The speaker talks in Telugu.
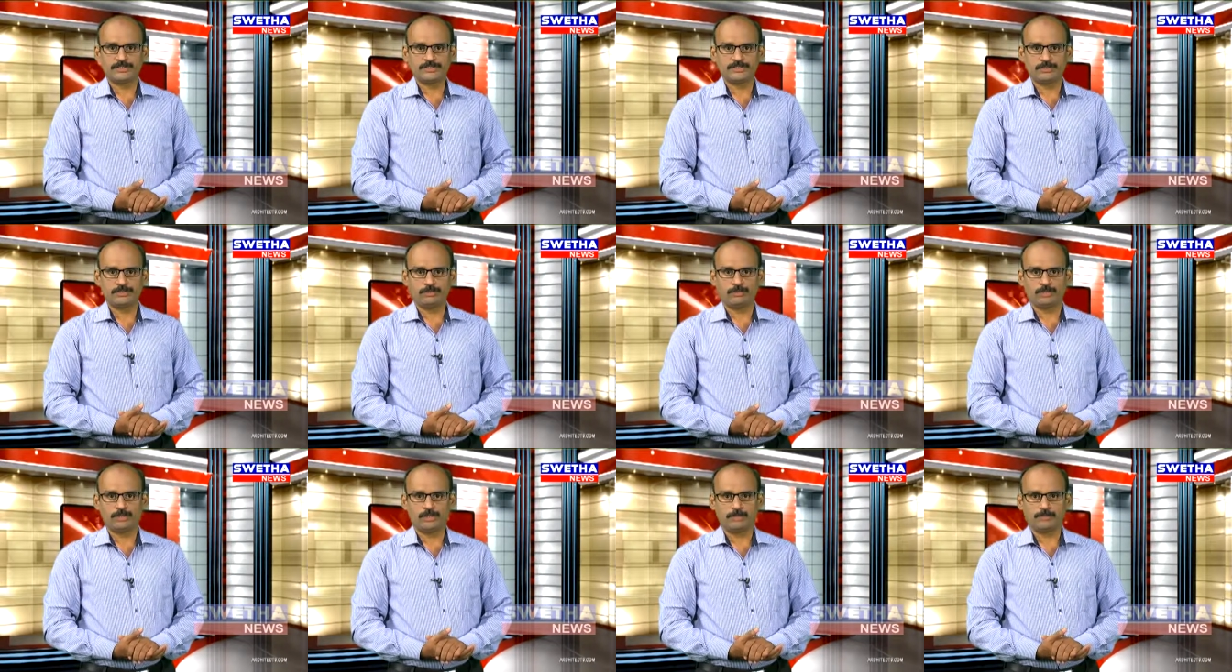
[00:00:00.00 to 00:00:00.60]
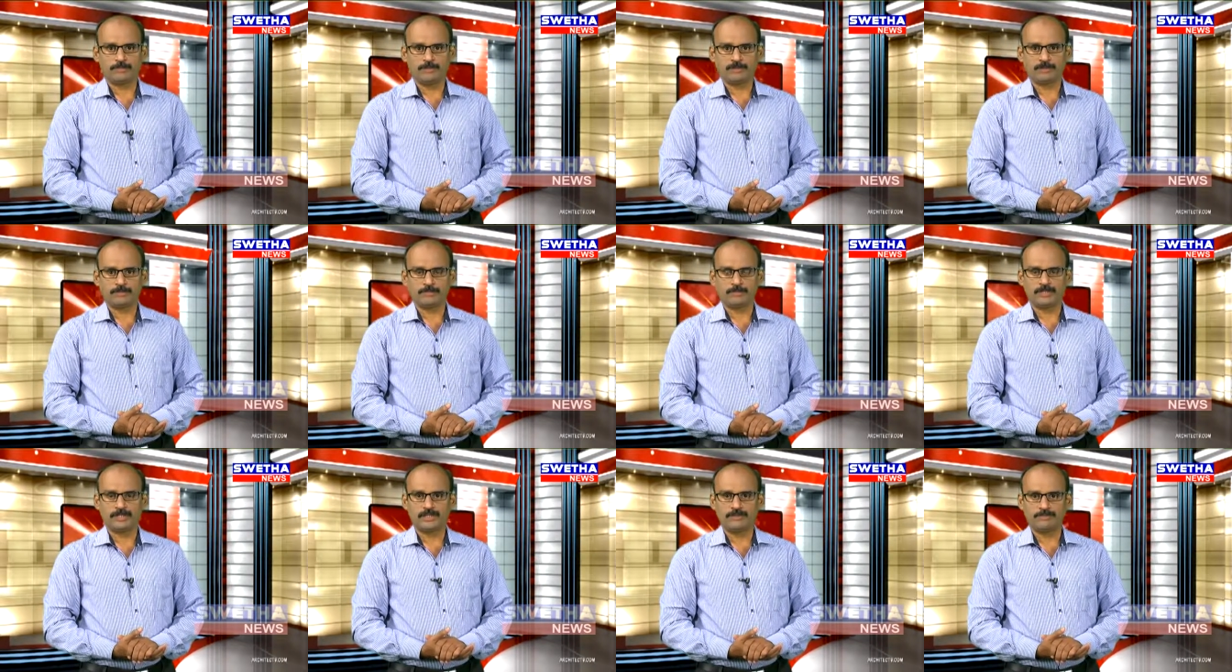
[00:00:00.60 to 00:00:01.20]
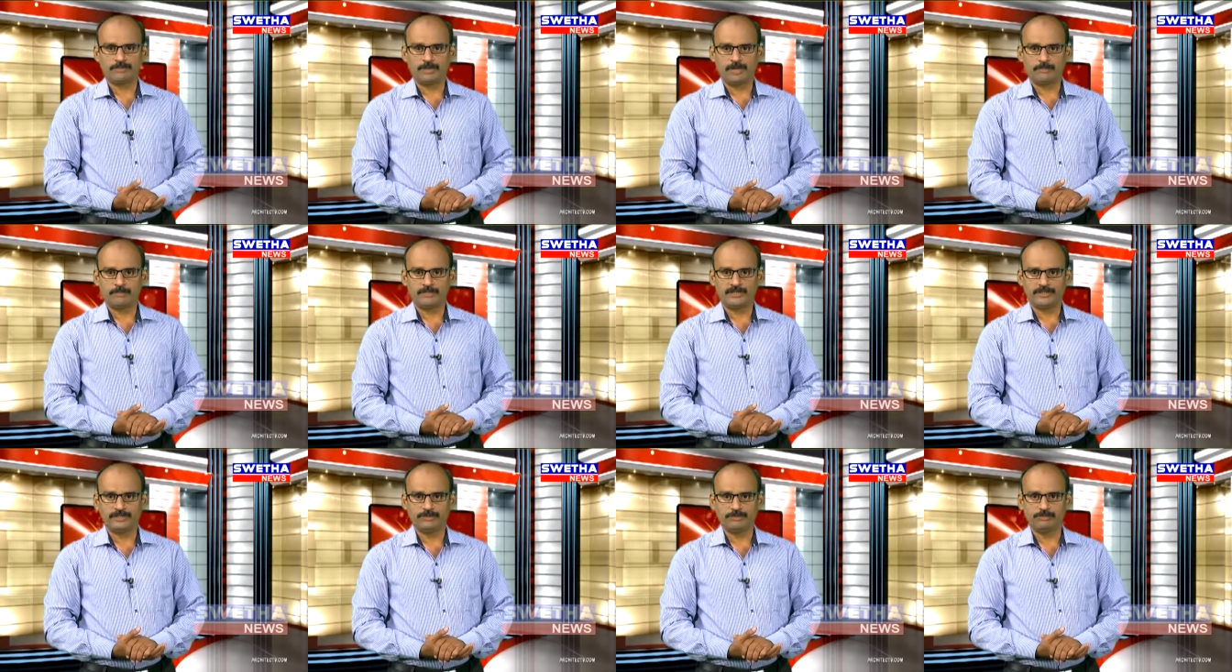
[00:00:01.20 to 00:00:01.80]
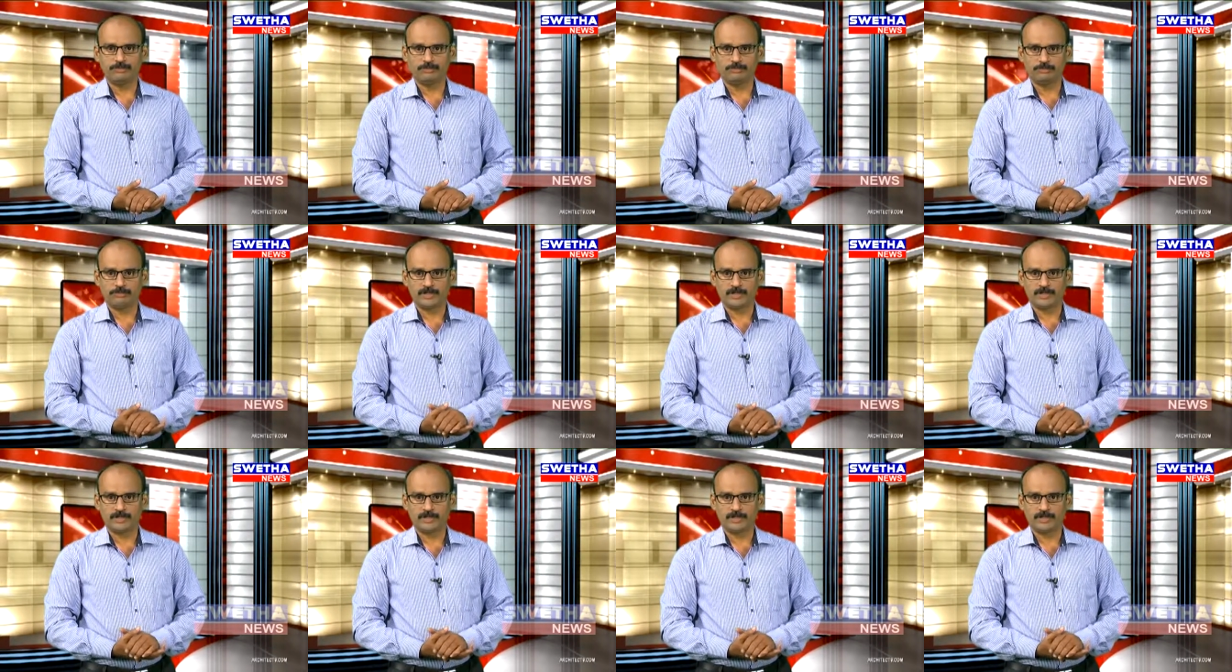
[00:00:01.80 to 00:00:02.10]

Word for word: దశలో ఉన్న పంట పొలాలను కాపాడేందుకు